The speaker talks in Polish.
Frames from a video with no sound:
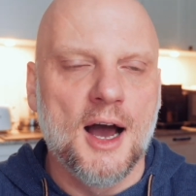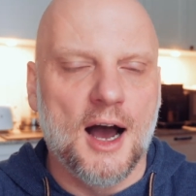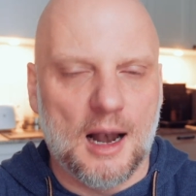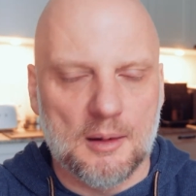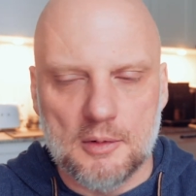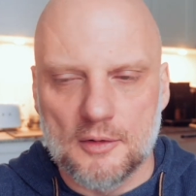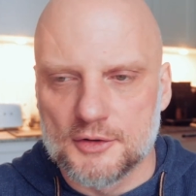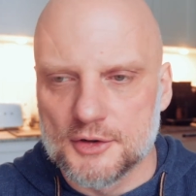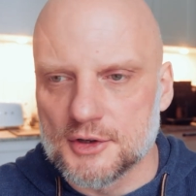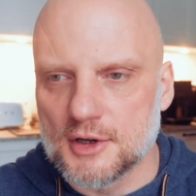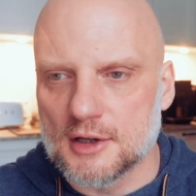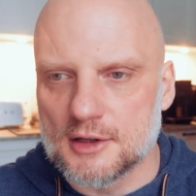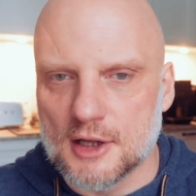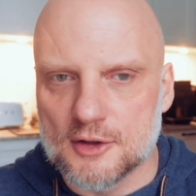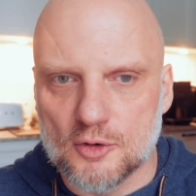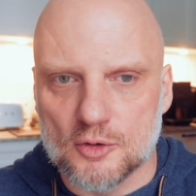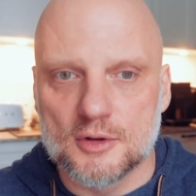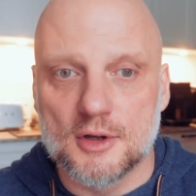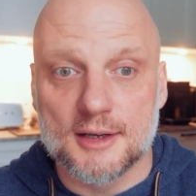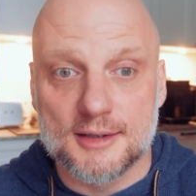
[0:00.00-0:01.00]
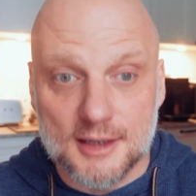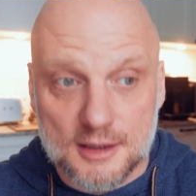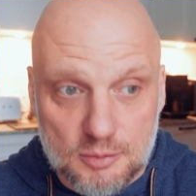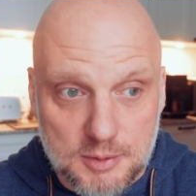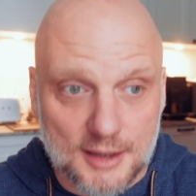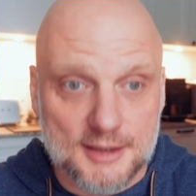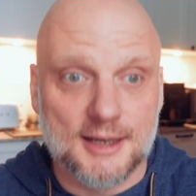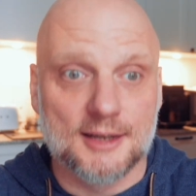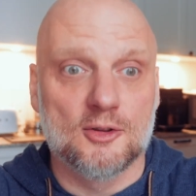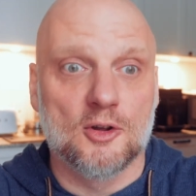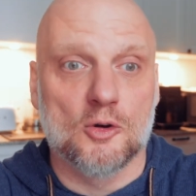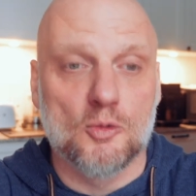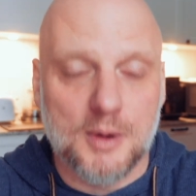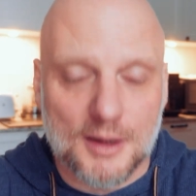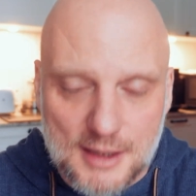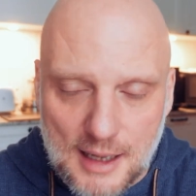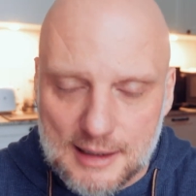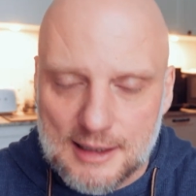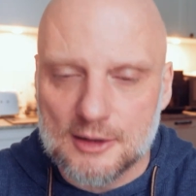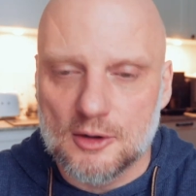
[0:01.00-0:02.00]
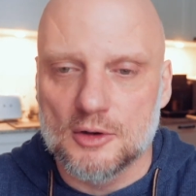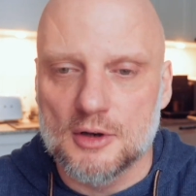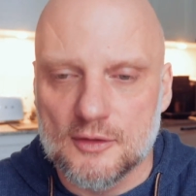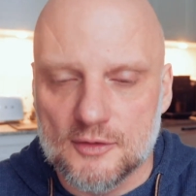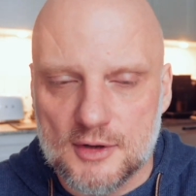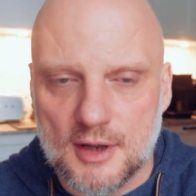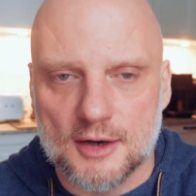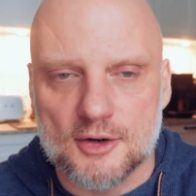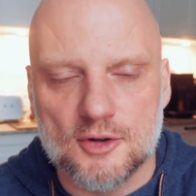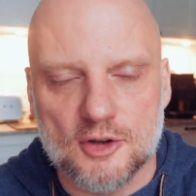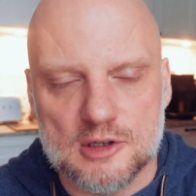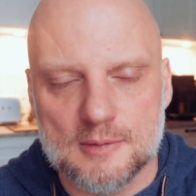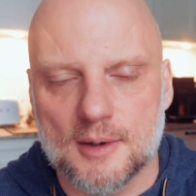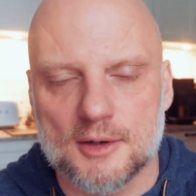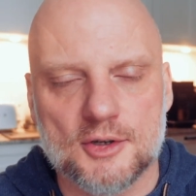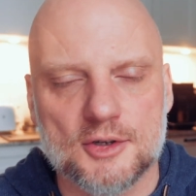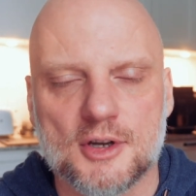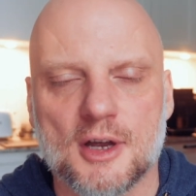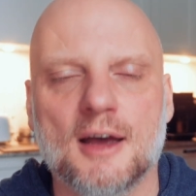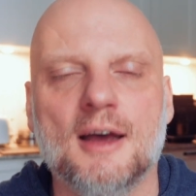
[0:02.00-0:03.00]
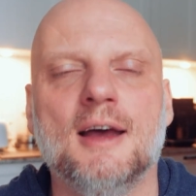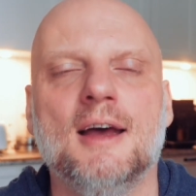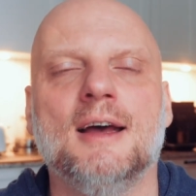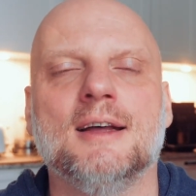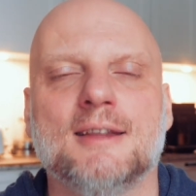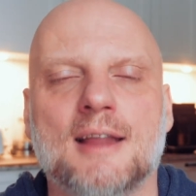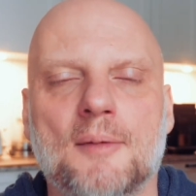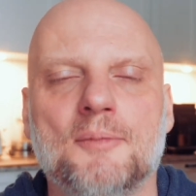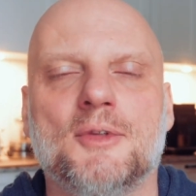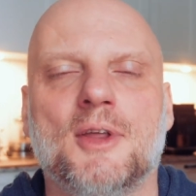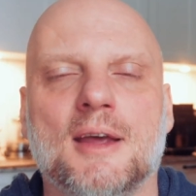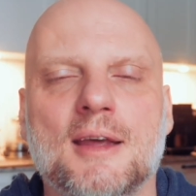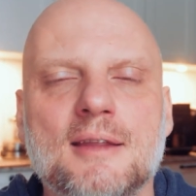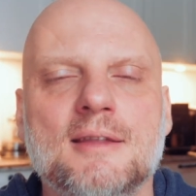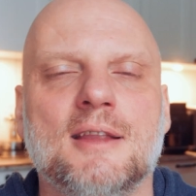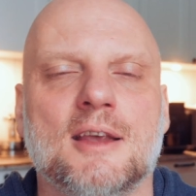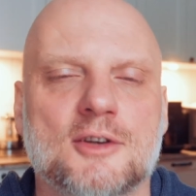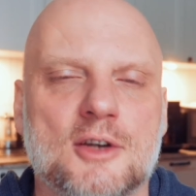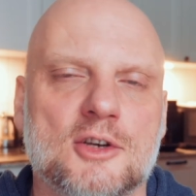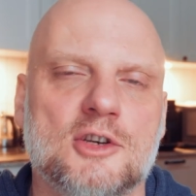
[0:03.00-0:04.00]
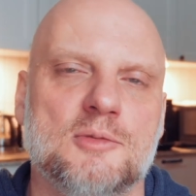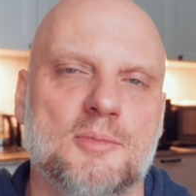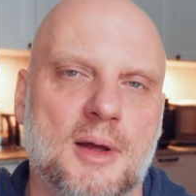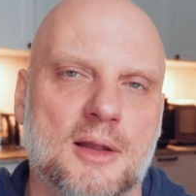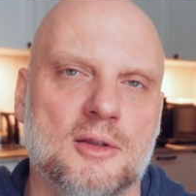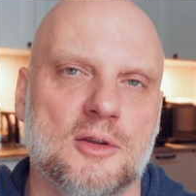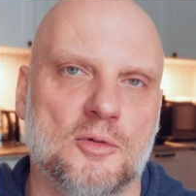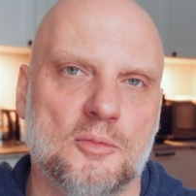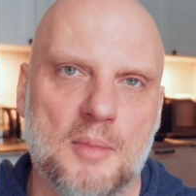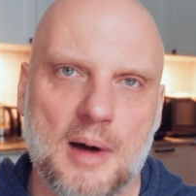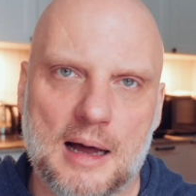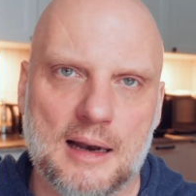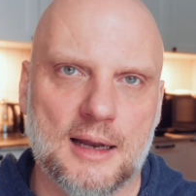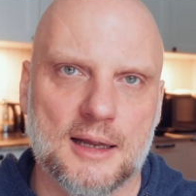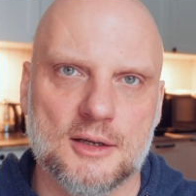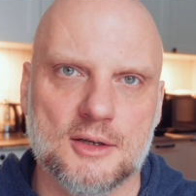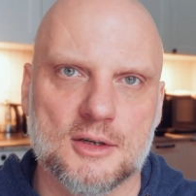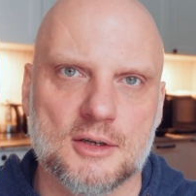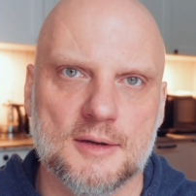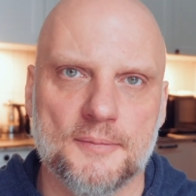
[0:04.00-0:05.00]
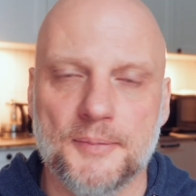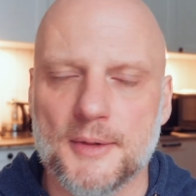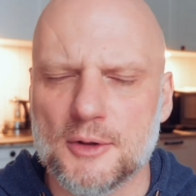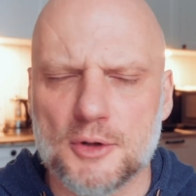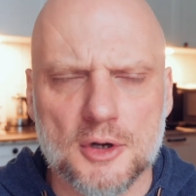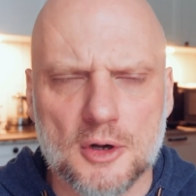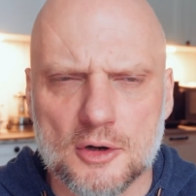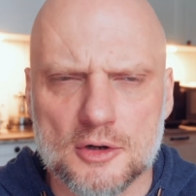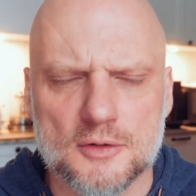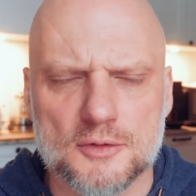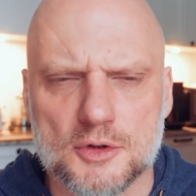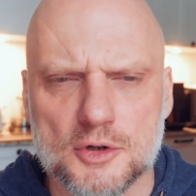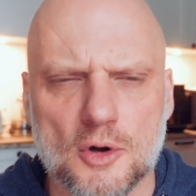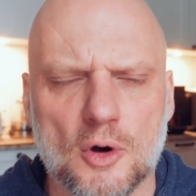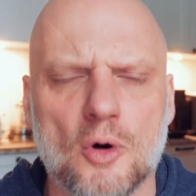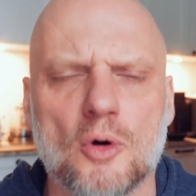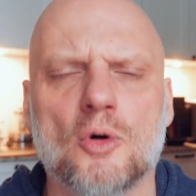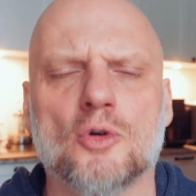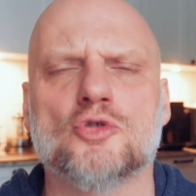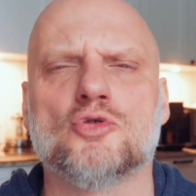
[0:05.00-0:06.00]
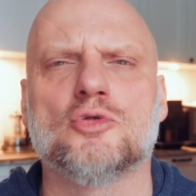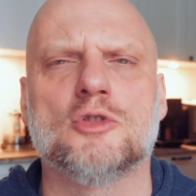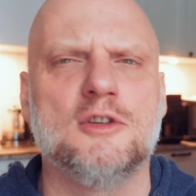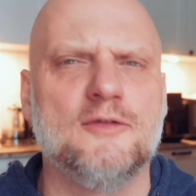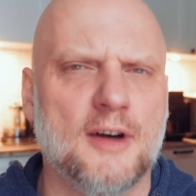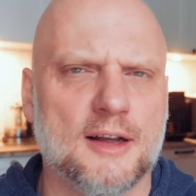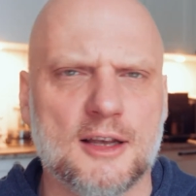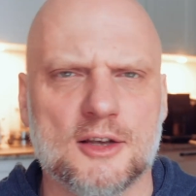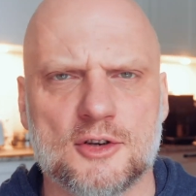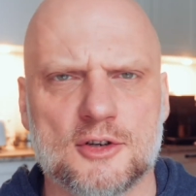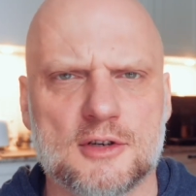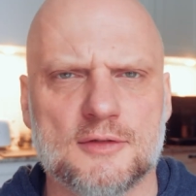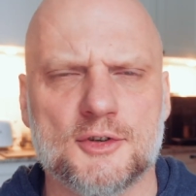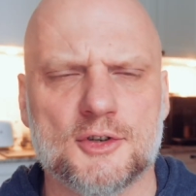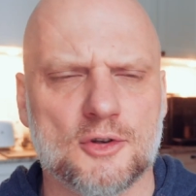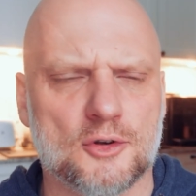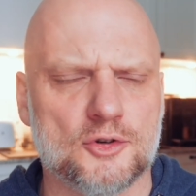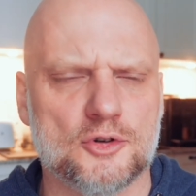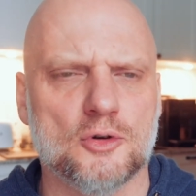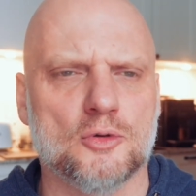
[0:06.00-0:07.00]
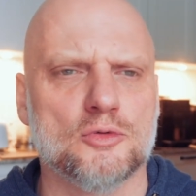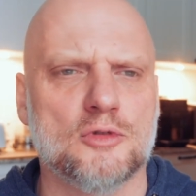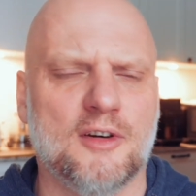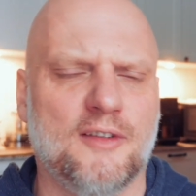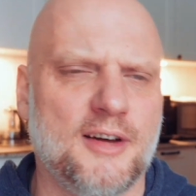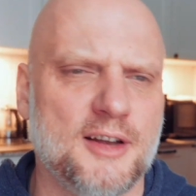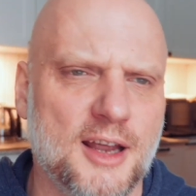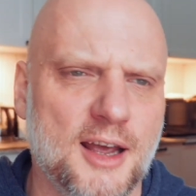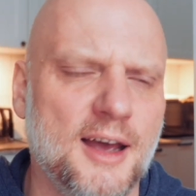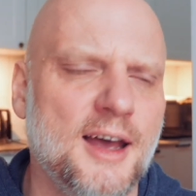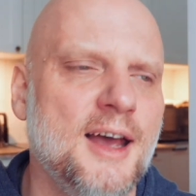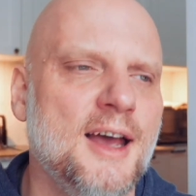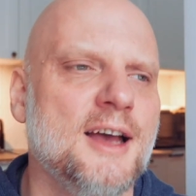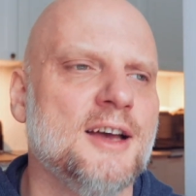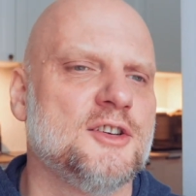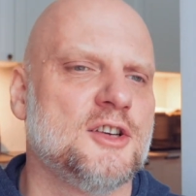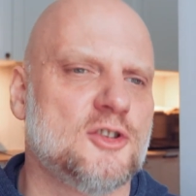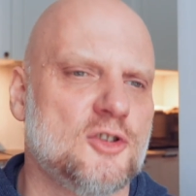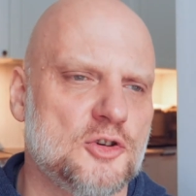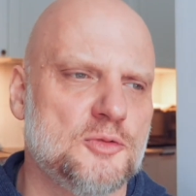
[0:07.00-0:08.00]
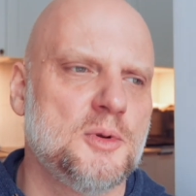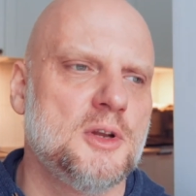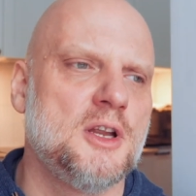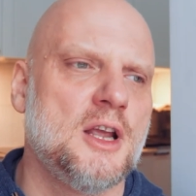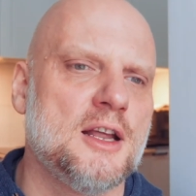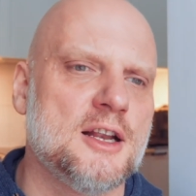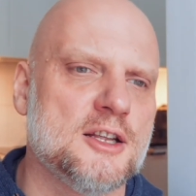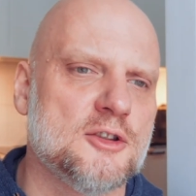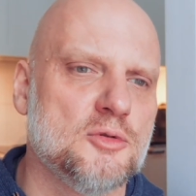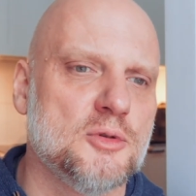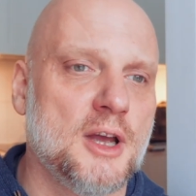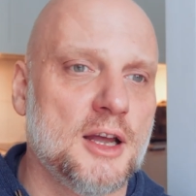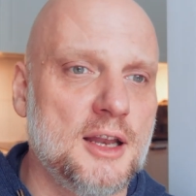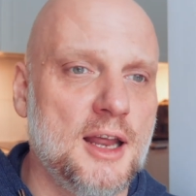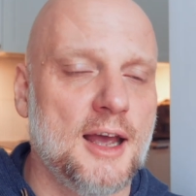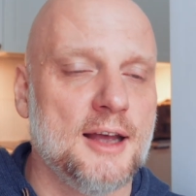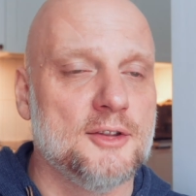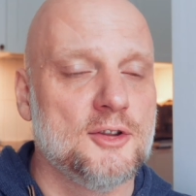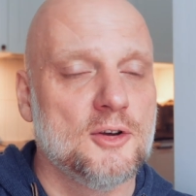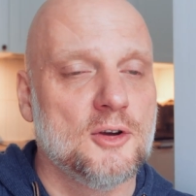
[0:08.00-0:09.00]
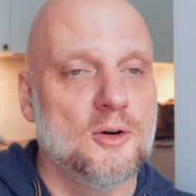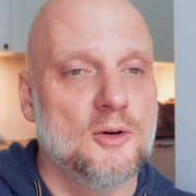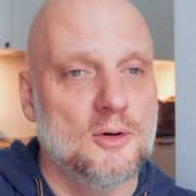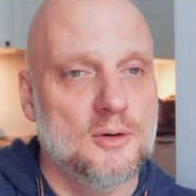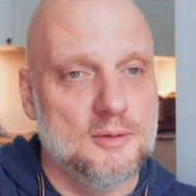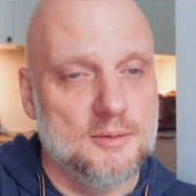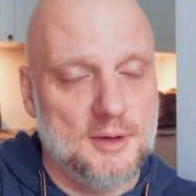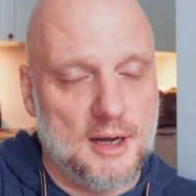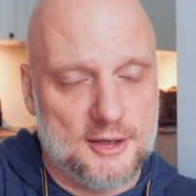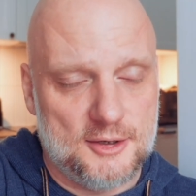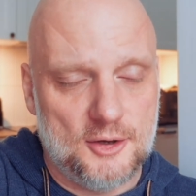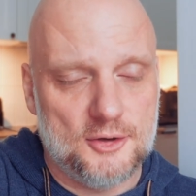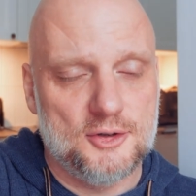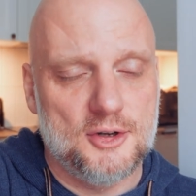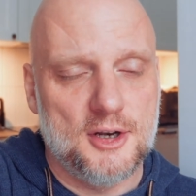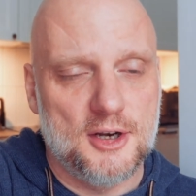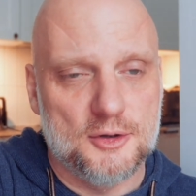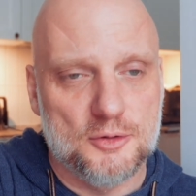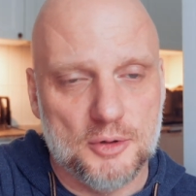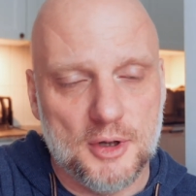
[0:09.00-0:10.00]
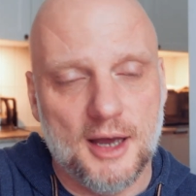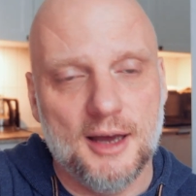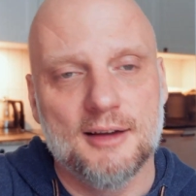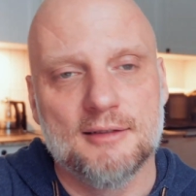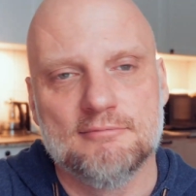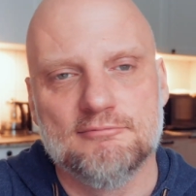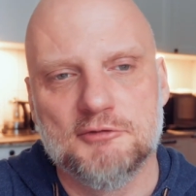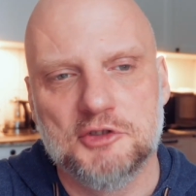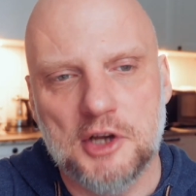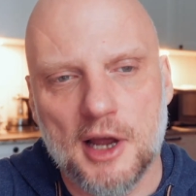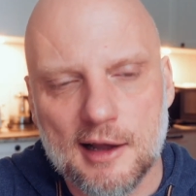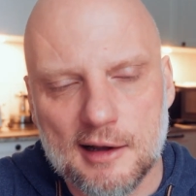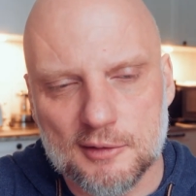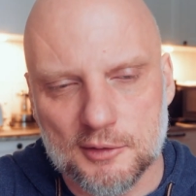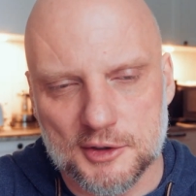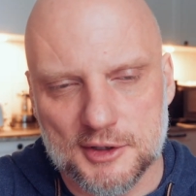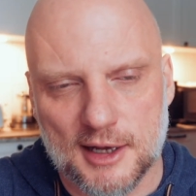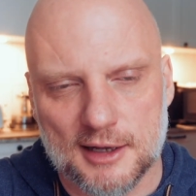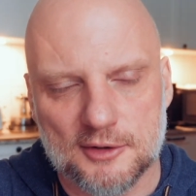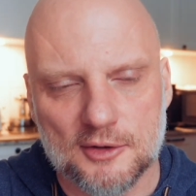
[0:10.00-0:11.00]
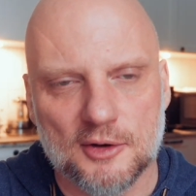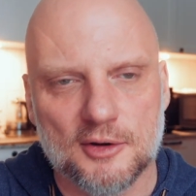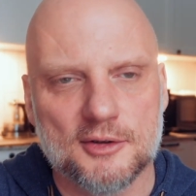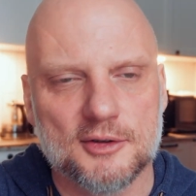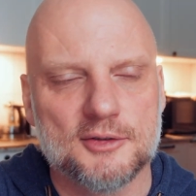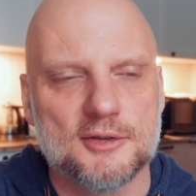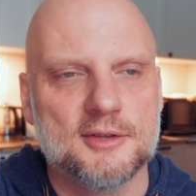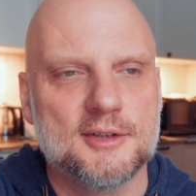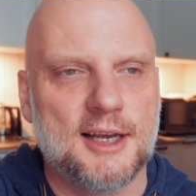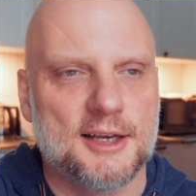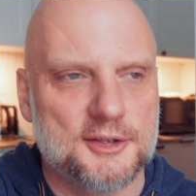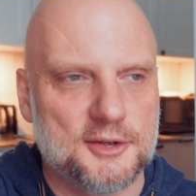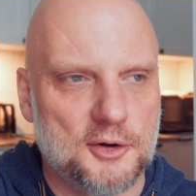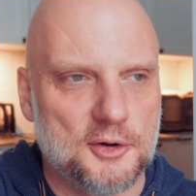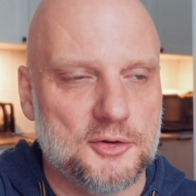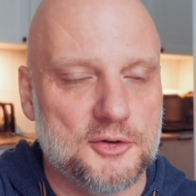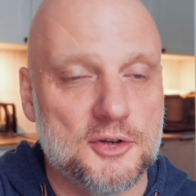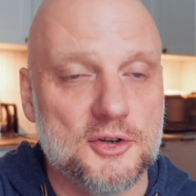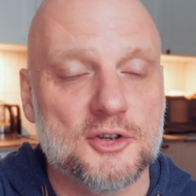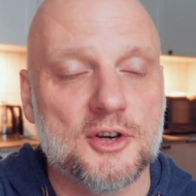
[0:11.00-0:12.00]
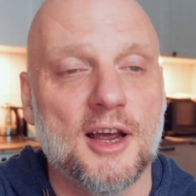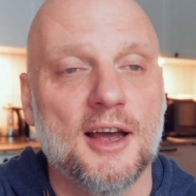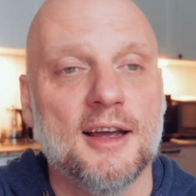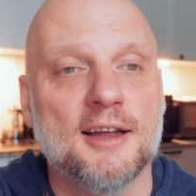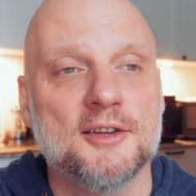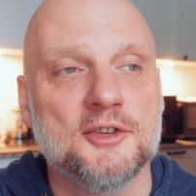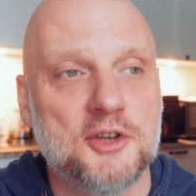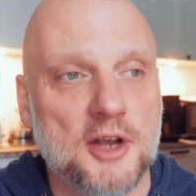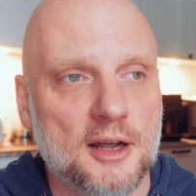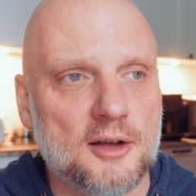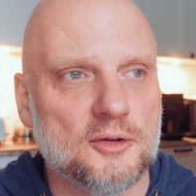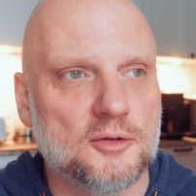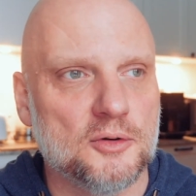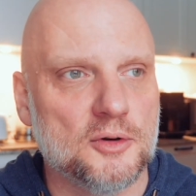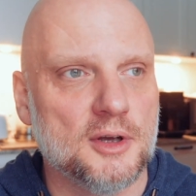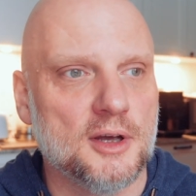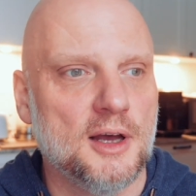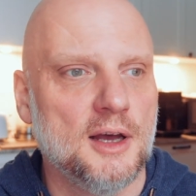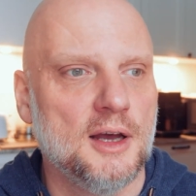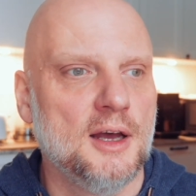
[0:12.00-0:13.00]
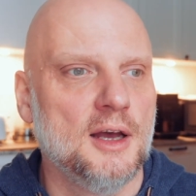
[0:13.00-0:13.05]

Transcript: albo wszystkie te trudne sytuacje dokładali do nich wdzięczność, zobaczycie, tamte inne rzeczy będą maleć. I to nie chodzi oczywiście o oszukiwanie rzeczywistości, o udawanie, że coś mnie nie irytuje, irytuje. Nie, tylko jak coś ci irytuje, dziękuj za to. Zazdrościsz, dziękuj.